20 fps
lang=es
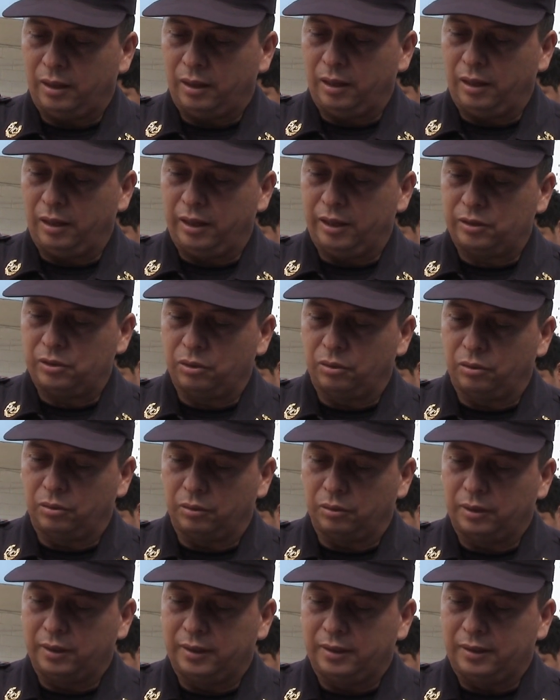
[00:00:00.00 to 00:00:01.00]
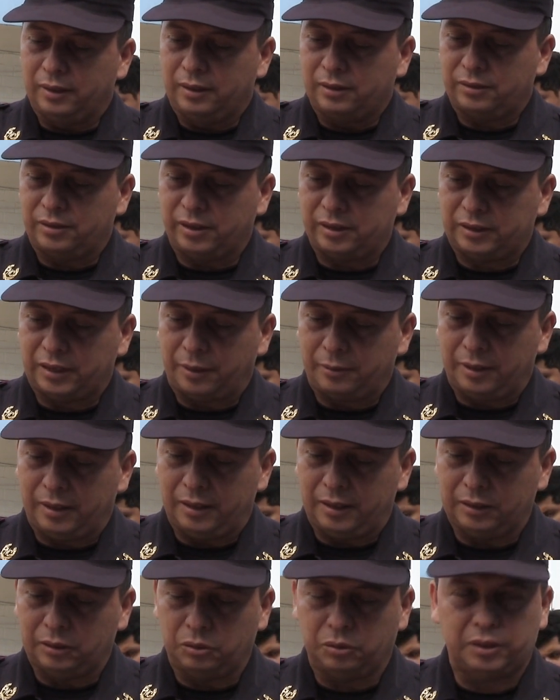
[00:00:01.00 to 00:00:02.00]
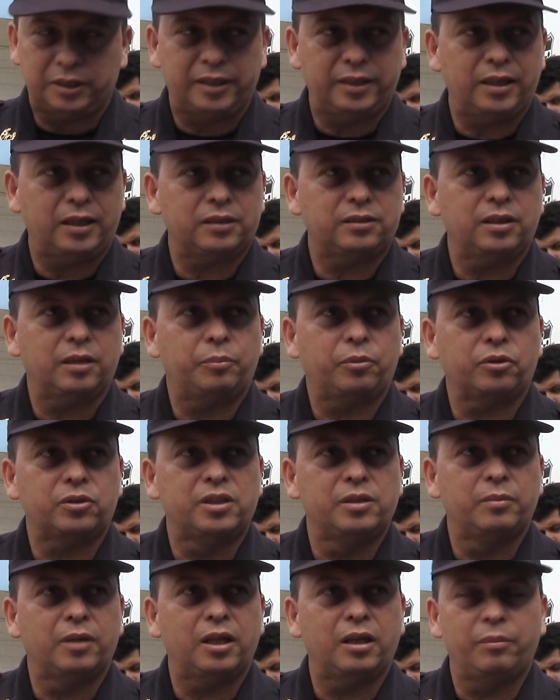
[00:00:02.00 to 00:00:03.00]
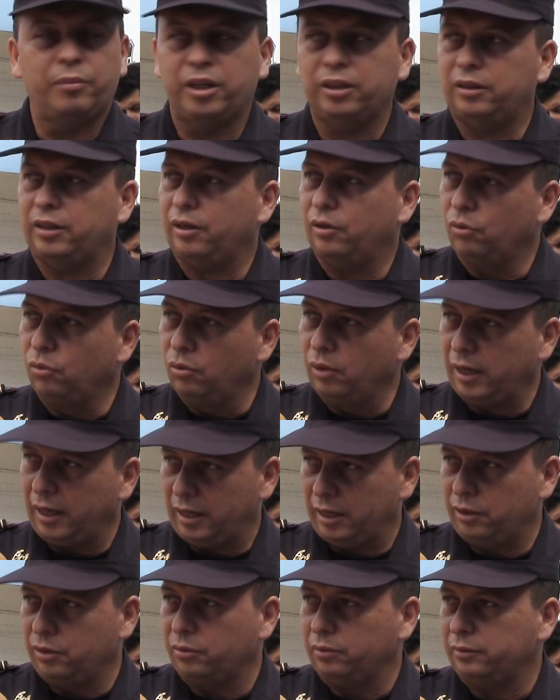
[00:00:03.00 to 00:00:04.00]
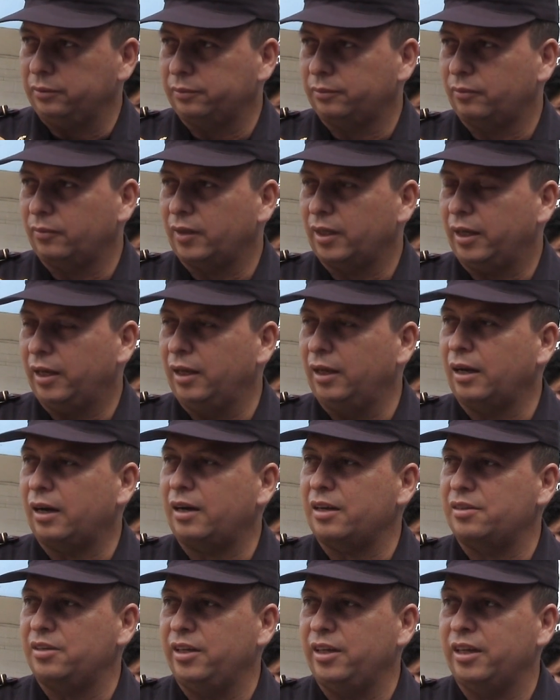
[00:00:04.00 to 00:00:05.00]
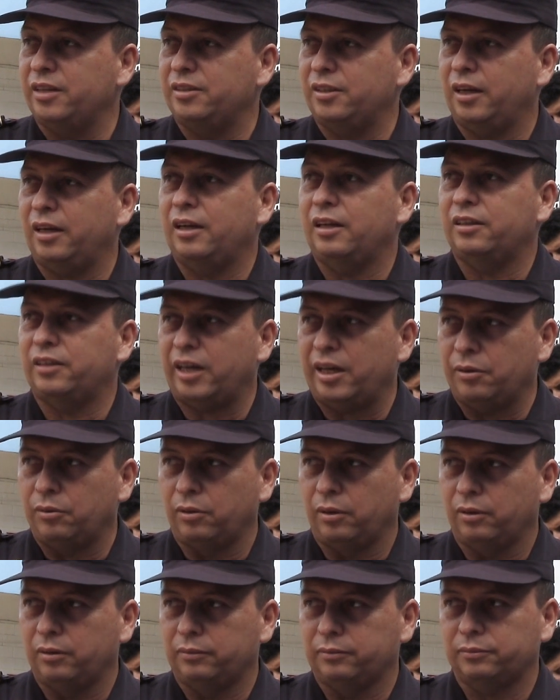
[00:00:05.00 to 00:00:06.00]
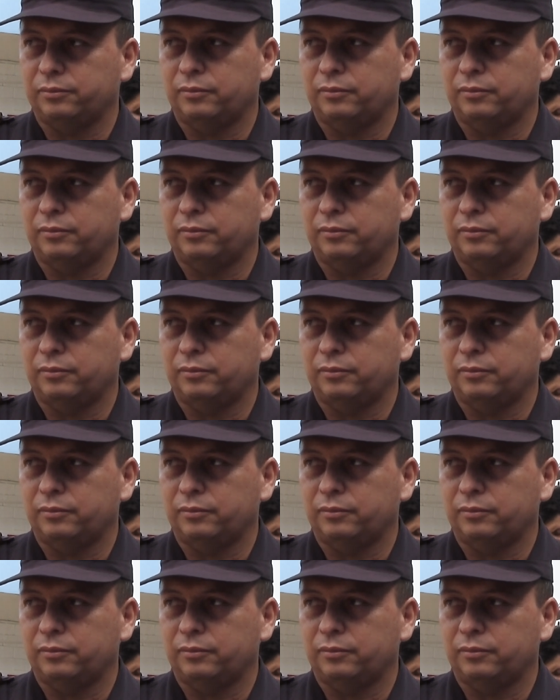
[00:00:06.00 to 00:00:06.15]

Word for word: El hecho se estaba dando desde hace aproximadamente un año en la residencial El Trébol,